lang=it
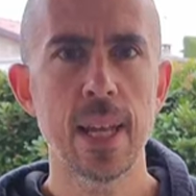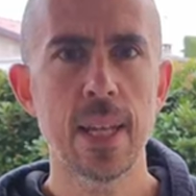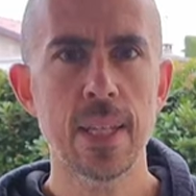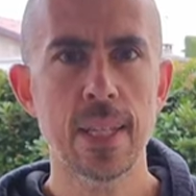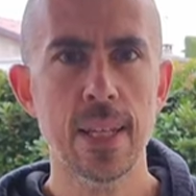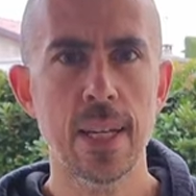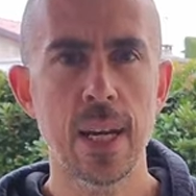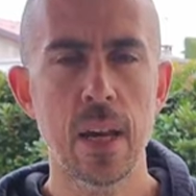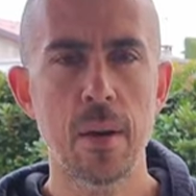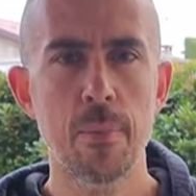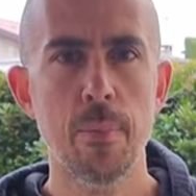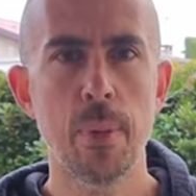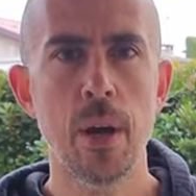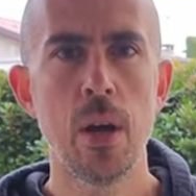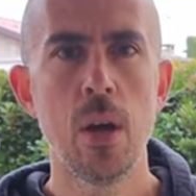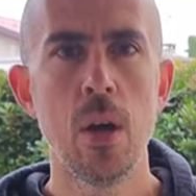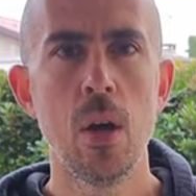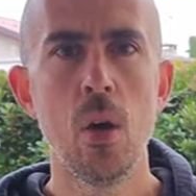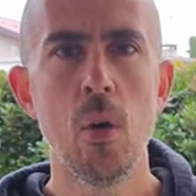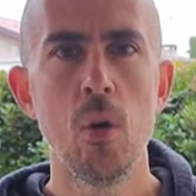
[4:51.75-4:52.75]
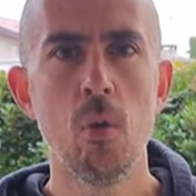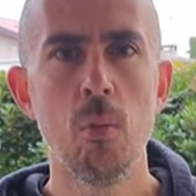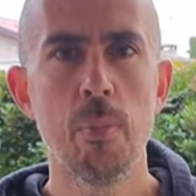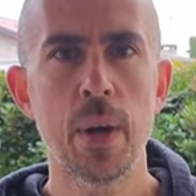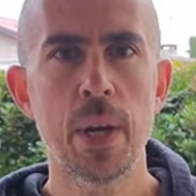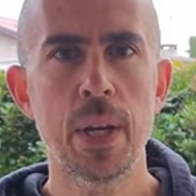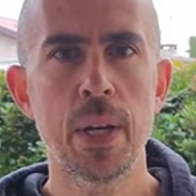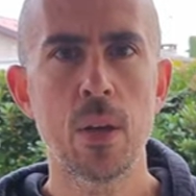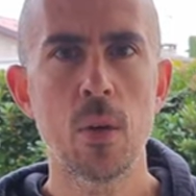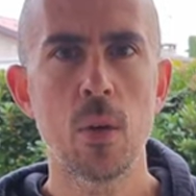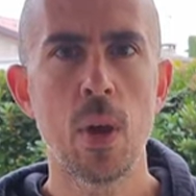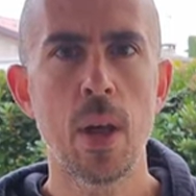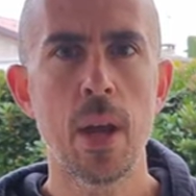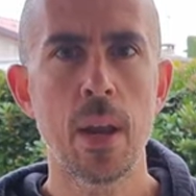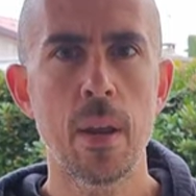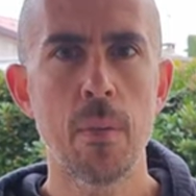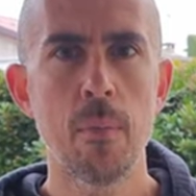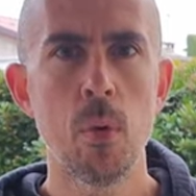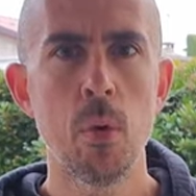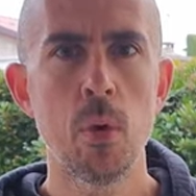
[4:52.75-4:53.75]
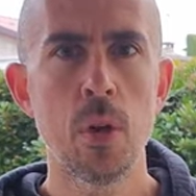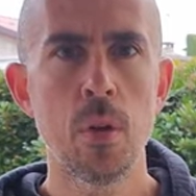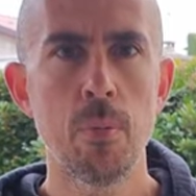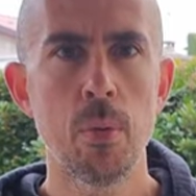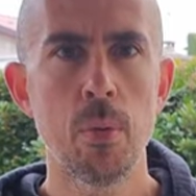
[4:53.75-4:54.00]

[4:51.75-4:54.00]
della scarpa, un particolare molto